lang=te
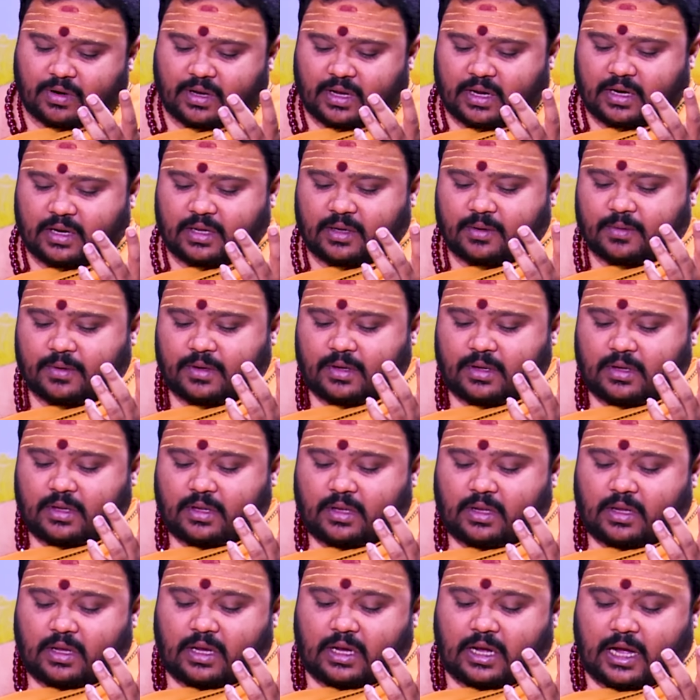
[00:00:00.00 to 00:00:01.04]
ఉండాలి
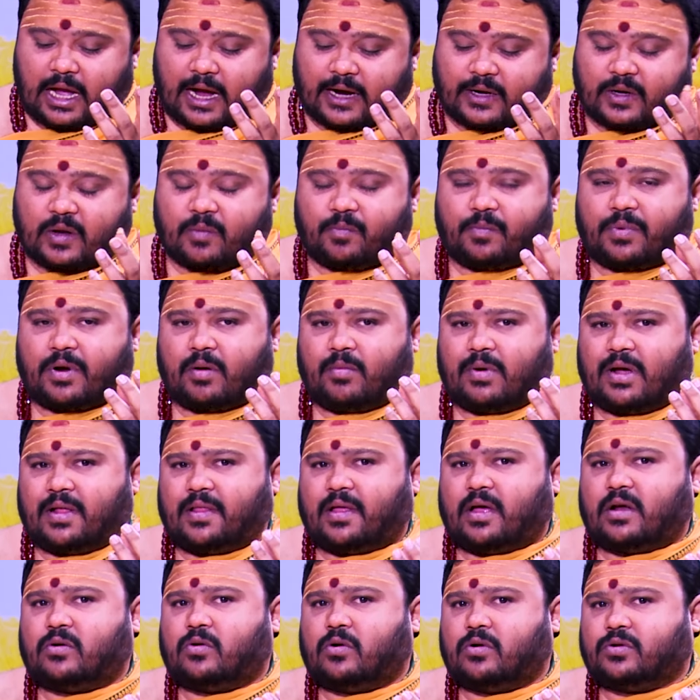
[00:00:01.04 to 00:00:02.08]
అగ్ని
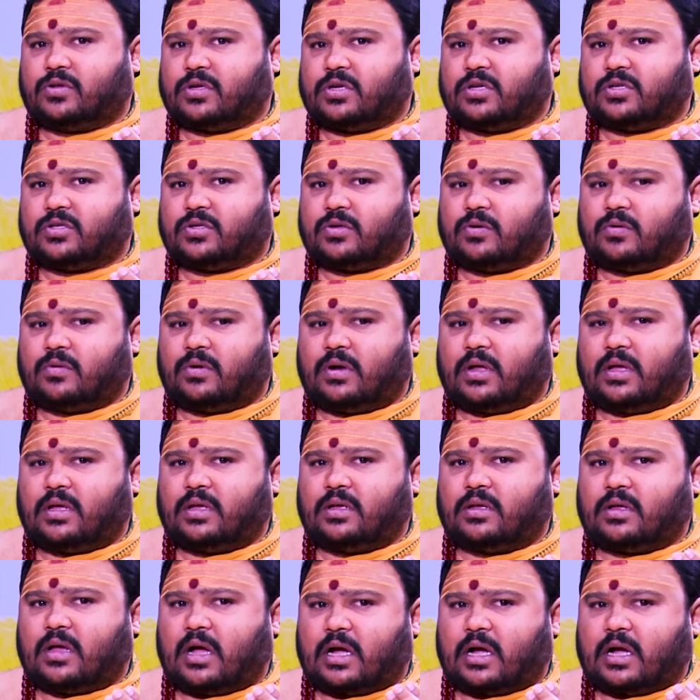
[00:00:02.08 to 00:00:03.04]
ప్రమాదాలు గోచరిస్తూ ఉన్నాయి